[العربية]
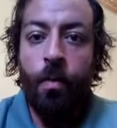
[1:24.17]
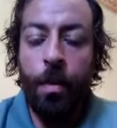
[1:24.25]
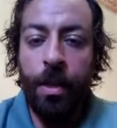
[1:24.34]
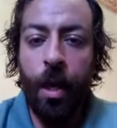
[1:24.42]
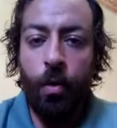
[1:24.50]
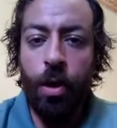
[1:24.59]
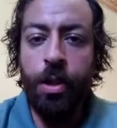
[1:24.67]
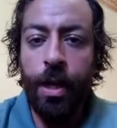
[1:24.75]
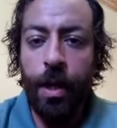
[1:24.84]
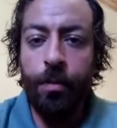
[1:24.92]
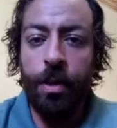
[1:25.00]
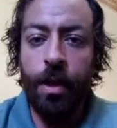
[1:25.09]
فما تحاولش
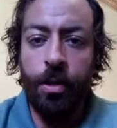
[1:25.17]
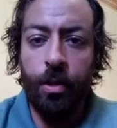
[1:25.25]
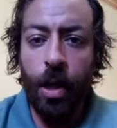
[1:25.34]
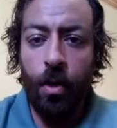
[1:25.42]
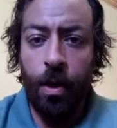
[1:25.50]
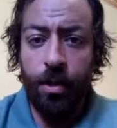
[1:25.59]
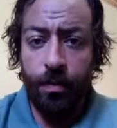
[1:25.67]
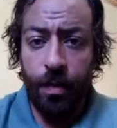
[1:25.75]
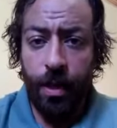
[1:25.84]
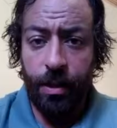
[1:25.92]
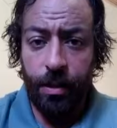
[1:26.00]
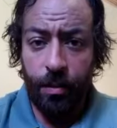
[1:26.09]
يا كابتن انك تضيع وقت في
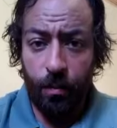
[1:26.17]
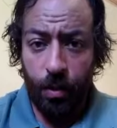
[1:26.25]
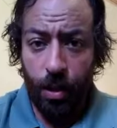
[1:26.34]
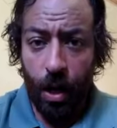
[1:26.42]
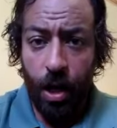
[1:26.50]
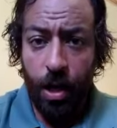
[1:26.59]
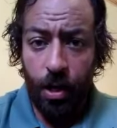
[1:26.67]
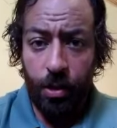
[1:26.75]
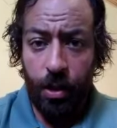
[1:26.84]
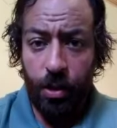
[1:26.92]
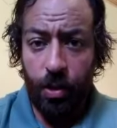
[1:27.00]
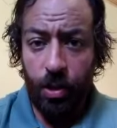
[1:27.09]
انك تغير
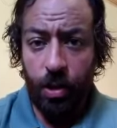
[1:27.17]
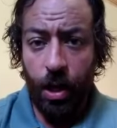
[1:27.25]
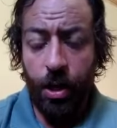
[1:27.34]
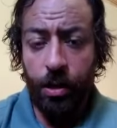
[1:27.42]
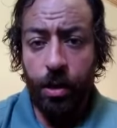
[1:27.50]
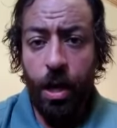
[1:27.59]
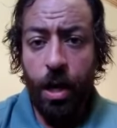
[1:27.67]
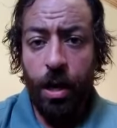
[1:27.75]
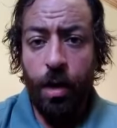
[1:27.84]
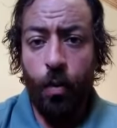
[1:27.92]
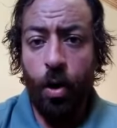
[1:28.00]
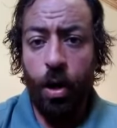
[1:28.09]
اكسرسايز
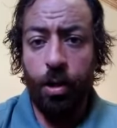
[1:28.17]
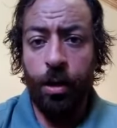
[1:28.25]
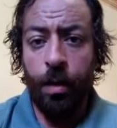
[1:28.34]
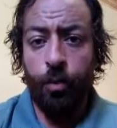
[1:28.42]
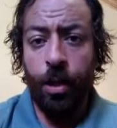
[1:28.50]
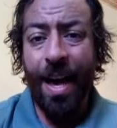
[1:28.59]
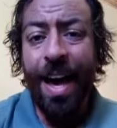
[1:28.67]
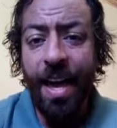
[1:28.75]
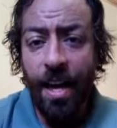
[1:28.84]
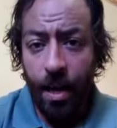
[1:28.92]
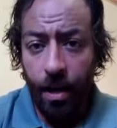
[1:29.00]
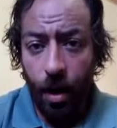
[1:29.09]
لمجرد انك
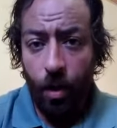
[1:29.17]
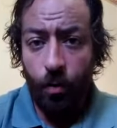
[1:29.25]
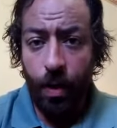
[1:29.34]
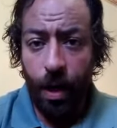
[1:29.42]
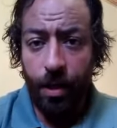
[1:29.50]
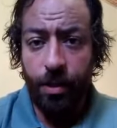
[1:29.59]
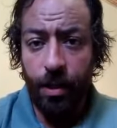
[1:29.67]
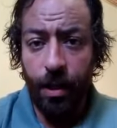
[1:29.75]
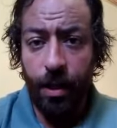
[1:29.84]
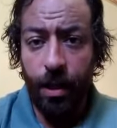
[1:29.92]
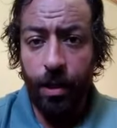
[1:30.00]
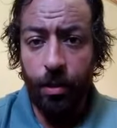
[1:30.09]
متخيل او في حد
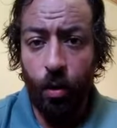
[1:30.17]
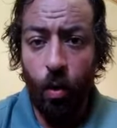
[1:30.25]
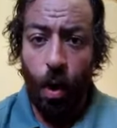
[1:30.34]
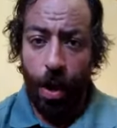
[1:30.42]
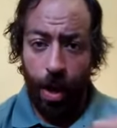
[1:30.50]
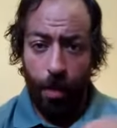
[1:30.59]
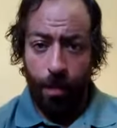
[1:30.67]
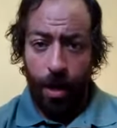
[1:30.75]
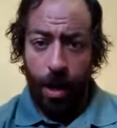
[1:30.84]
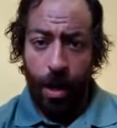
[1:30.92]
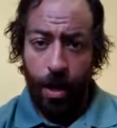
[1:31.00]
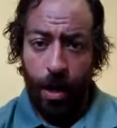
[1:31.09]
ضحك عليك ان هو
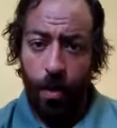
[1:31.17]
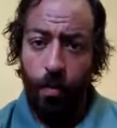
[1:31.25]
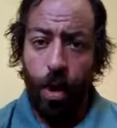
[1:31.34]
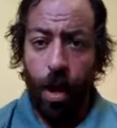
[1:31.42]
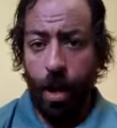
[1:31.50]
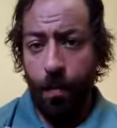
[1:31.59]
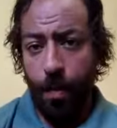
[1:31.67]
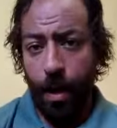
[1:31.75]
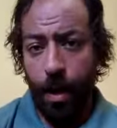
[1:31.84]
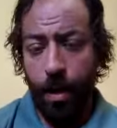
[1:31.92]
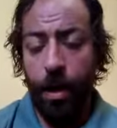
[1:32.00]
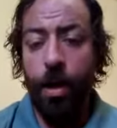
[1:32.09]
هيملى هنا
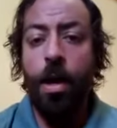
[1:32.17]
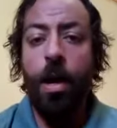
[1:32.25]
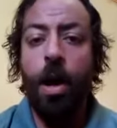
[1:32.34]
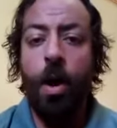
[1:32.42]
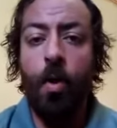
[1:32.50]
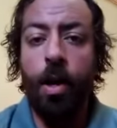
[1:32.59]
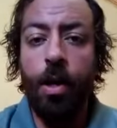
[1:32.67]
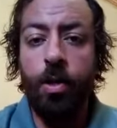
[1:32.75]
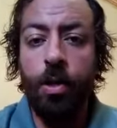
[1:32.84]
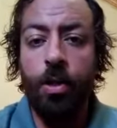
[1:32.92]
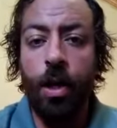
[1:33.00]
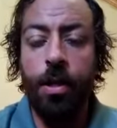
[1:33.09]
وهيملى هنا هو
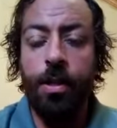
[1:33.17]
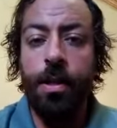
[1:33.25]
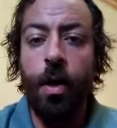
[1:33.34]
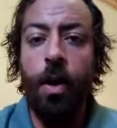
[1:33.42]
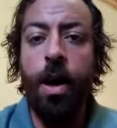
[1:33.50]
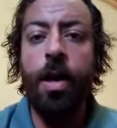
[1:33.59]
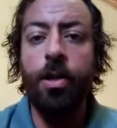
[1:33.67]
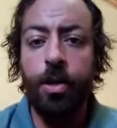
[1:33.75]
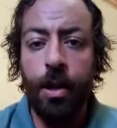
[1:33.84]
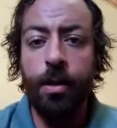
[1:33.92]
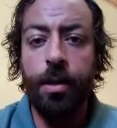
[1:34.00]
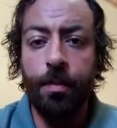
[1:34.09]
الاكسرسايز زوايا
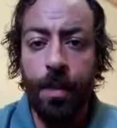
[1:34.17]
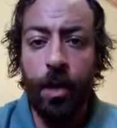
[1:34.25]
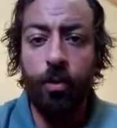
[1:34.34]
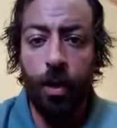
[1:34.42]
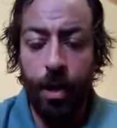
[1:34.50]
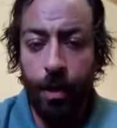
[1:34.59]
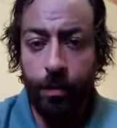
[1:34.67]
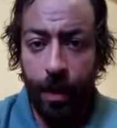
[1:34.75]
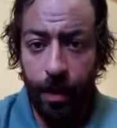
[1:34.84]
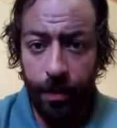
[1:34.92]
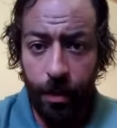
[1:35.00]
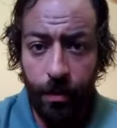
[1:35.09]
الشد بتاعته هي اللي
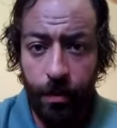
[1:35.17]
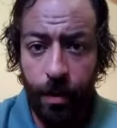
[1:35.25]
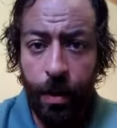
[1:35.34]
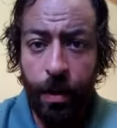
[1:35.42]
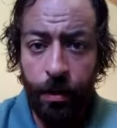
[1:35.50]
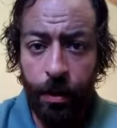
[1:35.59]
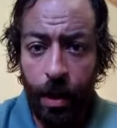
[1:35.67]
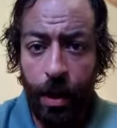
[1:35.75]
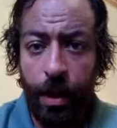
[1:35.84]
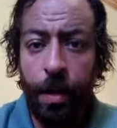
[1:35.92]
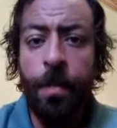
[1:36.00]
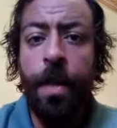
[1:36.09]
بتختلف دي
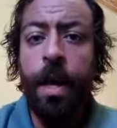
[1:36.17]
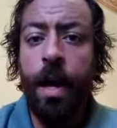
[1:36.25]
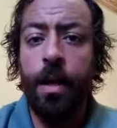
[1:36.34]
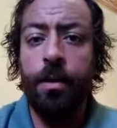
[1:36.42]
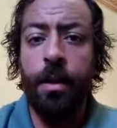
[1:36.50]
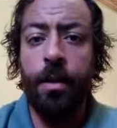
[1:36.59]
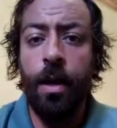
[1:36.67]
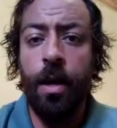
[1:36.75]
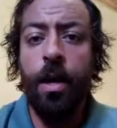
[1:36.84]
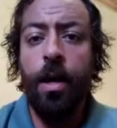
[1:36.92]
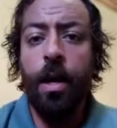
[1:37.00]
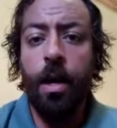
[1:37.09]
حاجه حاجه
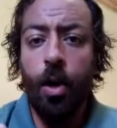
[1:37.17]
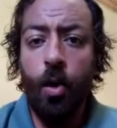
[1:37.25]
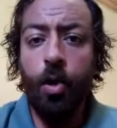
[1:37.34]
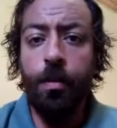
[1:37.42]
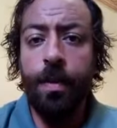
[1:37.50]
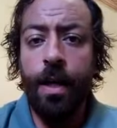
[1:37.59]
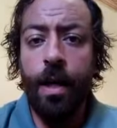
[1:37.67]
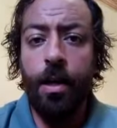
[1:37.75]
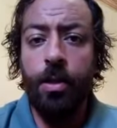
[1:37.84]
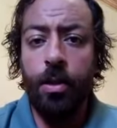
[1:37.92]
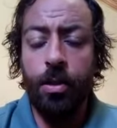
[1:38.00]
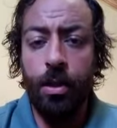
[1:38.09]
تانية اللود بتاع
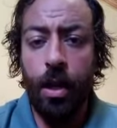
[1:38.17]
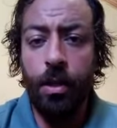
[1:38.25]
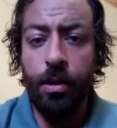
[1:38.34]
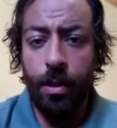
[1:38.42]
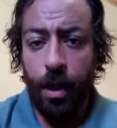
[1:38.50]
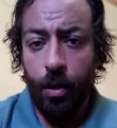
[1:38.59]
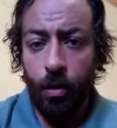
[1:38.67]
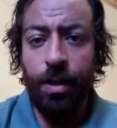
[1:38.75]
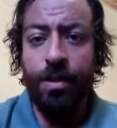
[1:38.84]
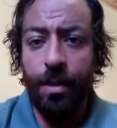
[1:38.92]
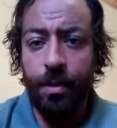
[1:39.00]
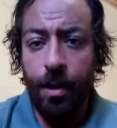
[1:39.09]
الاكسرسايز يعني
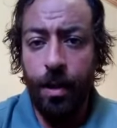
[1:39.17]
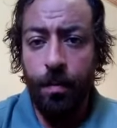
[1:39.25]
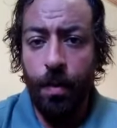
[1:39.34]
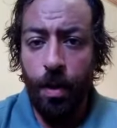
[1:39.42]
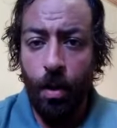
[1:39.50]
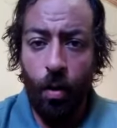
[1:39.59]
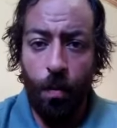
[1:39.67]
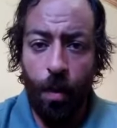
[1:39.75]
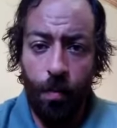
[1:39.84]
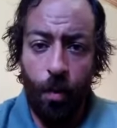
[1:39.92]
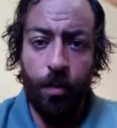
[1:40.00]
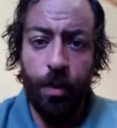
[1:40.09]
لود التدريب اللي هو
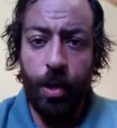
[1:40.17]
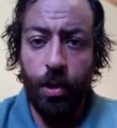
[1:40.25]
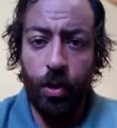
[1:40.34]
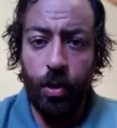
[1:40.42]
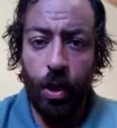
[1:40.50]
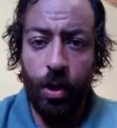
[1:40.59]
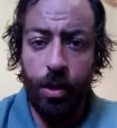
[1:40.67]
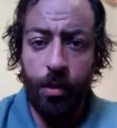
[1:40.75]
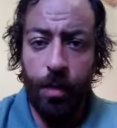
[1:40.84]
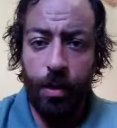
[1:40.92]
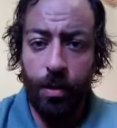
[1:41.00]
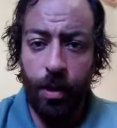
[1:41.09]
مجموعه من
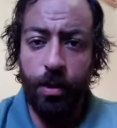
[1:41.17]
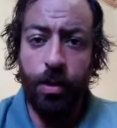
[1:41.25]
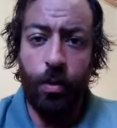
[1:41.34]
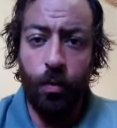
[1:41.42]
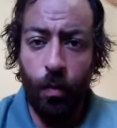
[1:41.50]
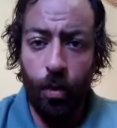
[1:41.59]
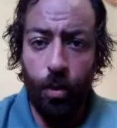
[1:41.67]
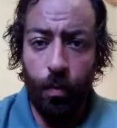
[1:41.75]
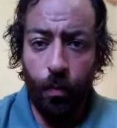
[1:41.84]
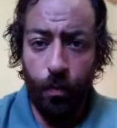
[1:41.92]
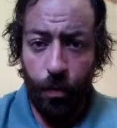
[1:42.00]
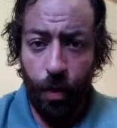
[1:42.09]
الاكسرسايزز بانتنسيتي
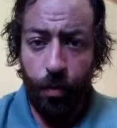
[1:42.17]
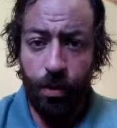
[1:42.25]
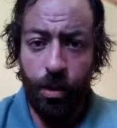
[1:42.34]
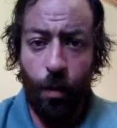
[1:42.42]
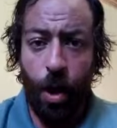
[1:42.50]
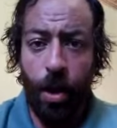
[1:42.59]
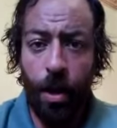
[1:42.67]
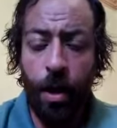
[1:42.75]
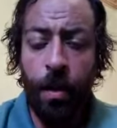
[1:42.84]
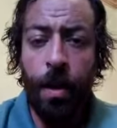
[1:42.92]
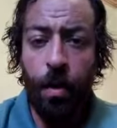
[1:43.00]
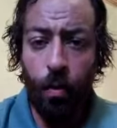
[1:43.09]
وفوليوم وفريكونسي
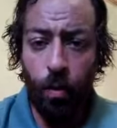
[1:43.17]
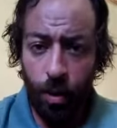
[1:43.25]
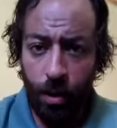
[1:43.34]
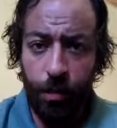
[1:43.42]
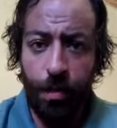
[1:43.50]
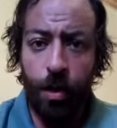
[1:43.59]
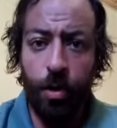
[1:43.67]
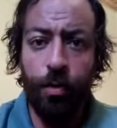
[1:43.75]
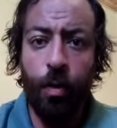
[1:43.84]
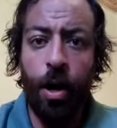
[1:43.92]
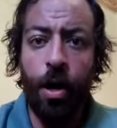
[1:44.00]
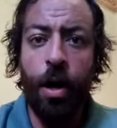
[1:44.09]
معينه وريست
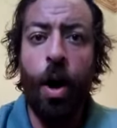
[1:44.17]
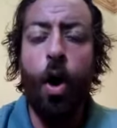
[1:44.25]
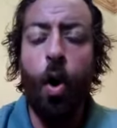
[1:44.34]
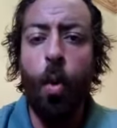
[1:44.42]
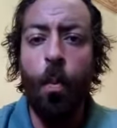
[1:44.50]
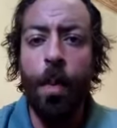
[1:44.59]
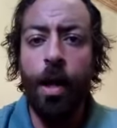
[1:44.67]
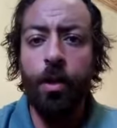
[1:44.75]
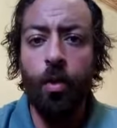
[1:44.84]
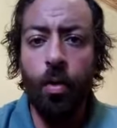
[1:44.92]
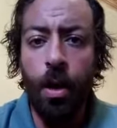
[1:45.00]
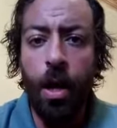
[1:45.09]
بيريود معينه هم
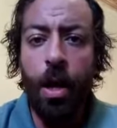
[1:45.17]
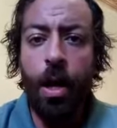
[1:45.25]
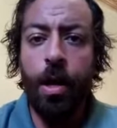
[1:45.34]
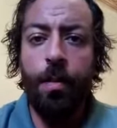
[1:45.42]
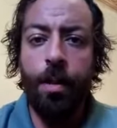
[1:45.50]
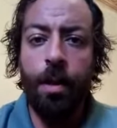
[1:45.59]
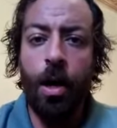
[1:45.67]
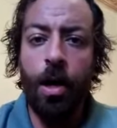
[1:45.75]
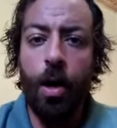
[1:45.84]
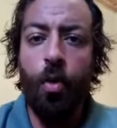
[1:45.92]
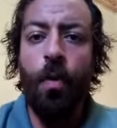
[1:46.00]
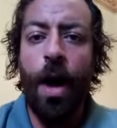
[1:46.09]
دول اللي
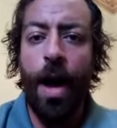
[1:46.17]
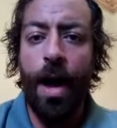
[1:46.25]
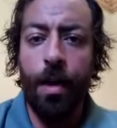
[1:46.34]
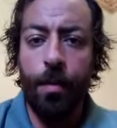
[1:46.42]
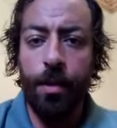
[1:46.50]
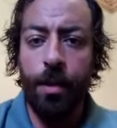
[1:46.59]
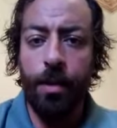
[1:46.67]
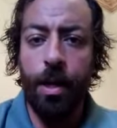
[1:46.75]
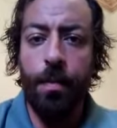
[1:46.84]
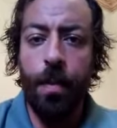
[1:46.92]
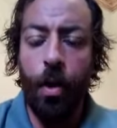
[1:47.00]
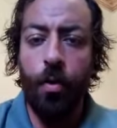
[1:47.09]
بيتغيروا في حجم
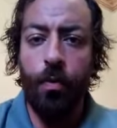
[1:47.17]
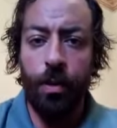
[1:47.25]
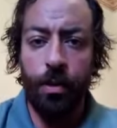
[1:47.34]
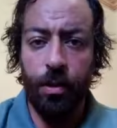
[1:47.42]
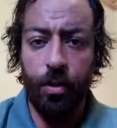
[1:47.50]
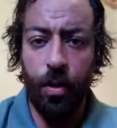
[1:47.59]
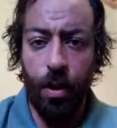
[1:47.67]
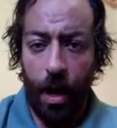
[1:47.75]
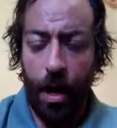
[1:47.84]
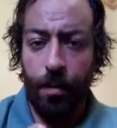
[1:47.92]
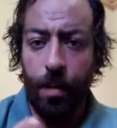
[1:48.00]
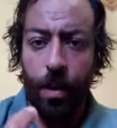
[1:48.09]
التدريب او الفتنس
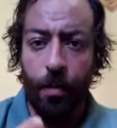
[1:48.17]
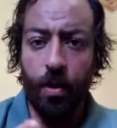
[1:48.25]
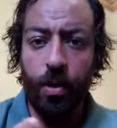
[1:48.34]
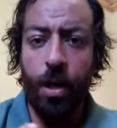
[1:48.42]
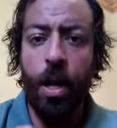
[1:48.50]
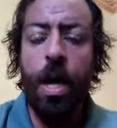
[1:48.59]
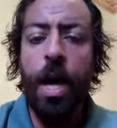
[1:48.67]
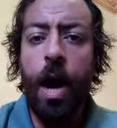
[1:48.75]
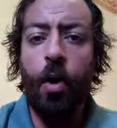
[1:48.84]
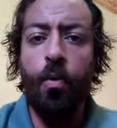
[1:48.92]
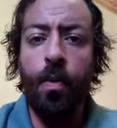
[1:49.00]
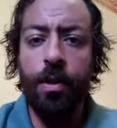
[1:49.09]
حجم المصل
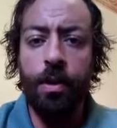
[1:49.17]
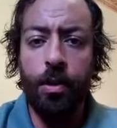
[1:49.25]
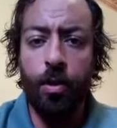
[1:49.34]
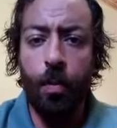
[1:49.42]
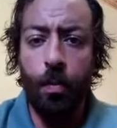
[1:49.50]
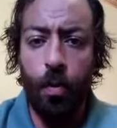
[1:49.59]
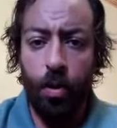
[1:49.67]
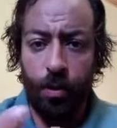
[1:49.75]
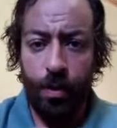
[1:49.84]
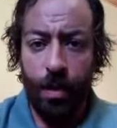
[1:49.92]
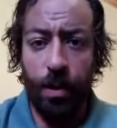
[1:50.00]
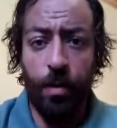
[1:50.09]
او الفتنس
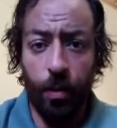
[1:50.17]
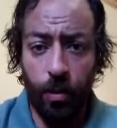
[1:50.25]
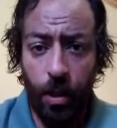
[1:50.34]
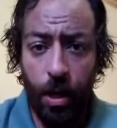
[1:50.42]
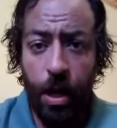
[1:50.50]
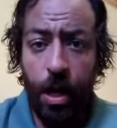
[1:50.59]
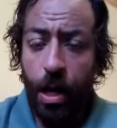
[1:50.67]
كومبوننت بتاعت المصل